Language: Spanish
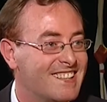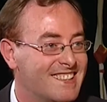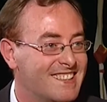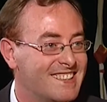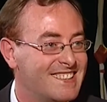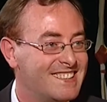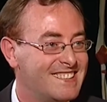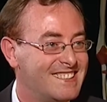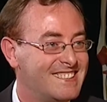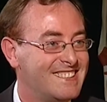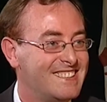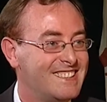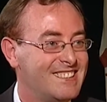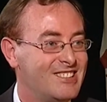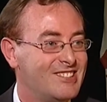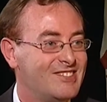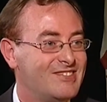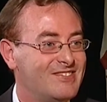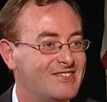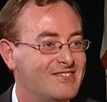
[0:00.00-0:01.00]
Correcto, muy
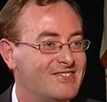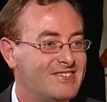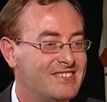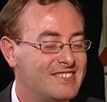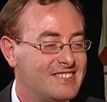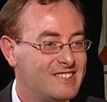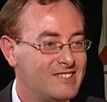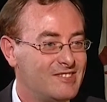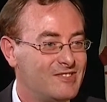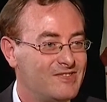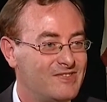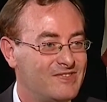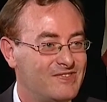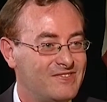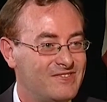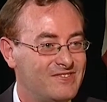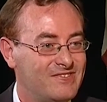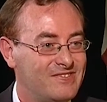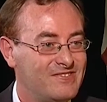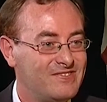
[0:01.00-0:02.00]
bien, muy bonito.
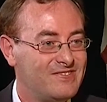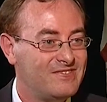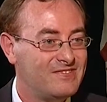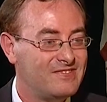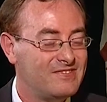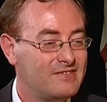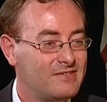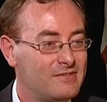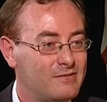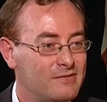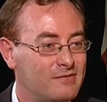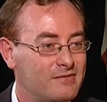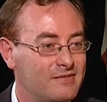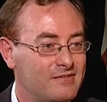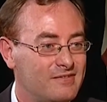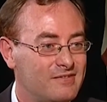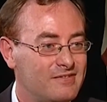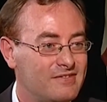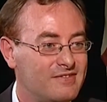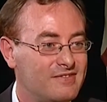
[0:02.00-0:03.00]
Em,
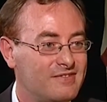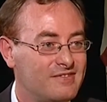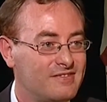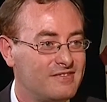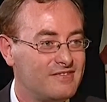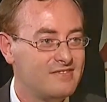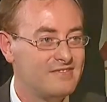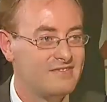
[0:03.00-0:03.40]
Mm,